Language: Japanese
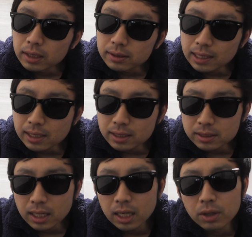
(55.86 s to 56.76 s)
何々
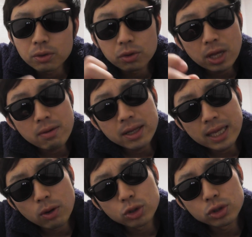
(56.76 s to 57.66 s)
さんこれは
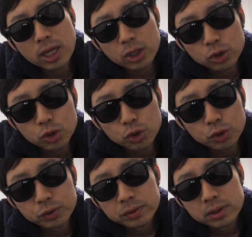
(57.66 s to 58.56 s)
ねおそら
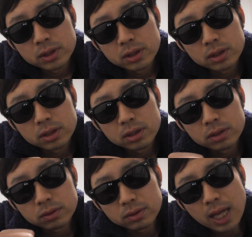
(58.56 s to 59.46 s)
く
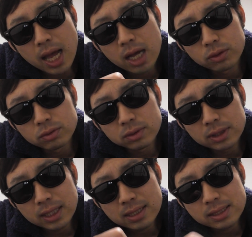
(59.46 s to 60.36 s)
普段運
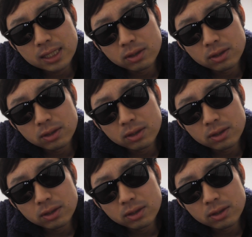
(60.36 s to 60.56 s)
転して